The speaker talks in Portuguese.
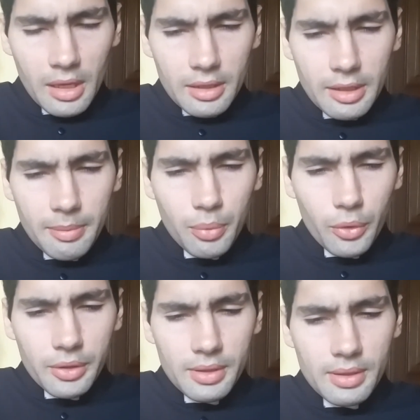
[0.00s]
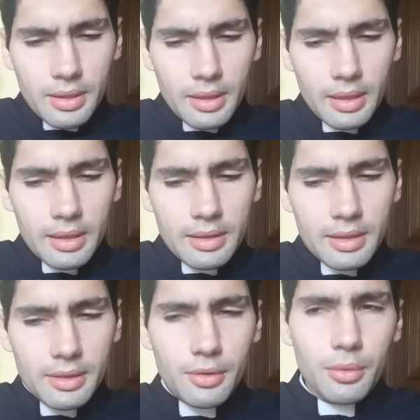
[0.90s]
Depois
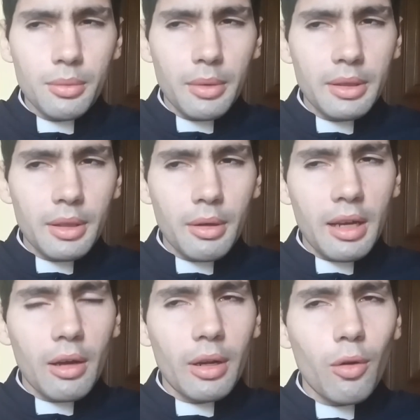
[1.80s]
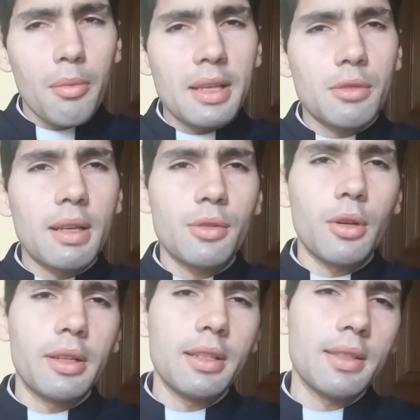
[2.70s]
disso, né, então agora começam as
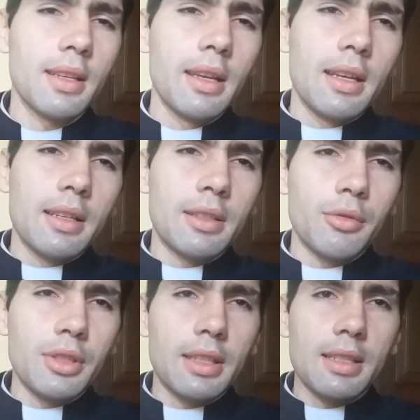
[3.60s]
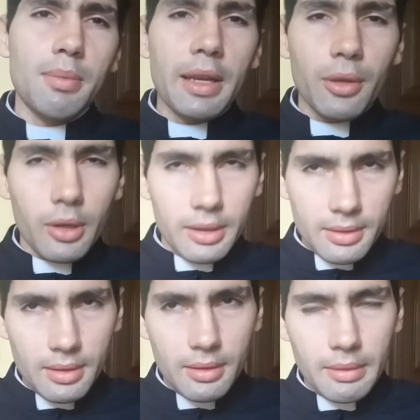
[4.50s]
ordens são ditas
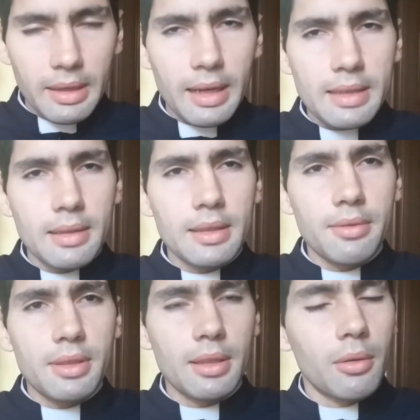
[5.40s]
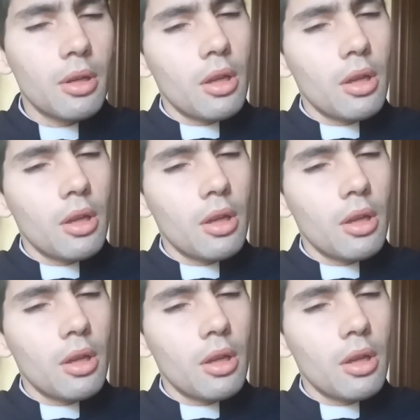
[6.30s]
maiores, né? há essa divisão.